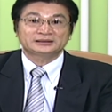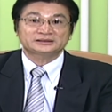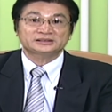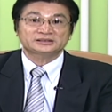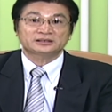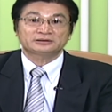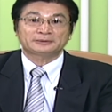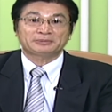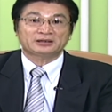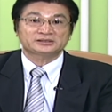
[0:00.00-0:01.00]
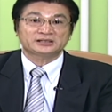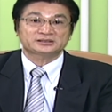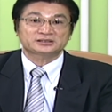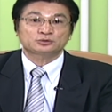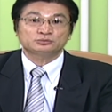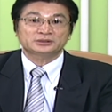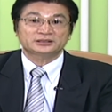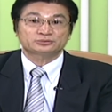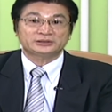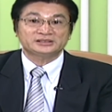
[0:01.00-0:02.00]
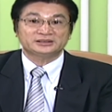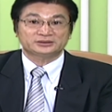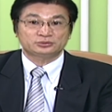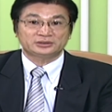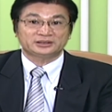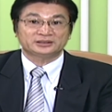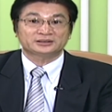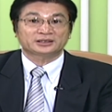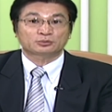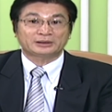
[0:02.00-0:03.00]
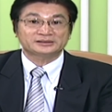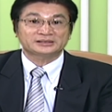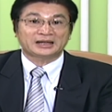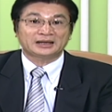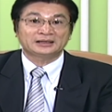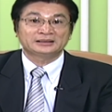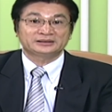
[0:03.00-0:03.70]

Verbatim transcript: 那这时候的表现是顾客最近的距离的观察。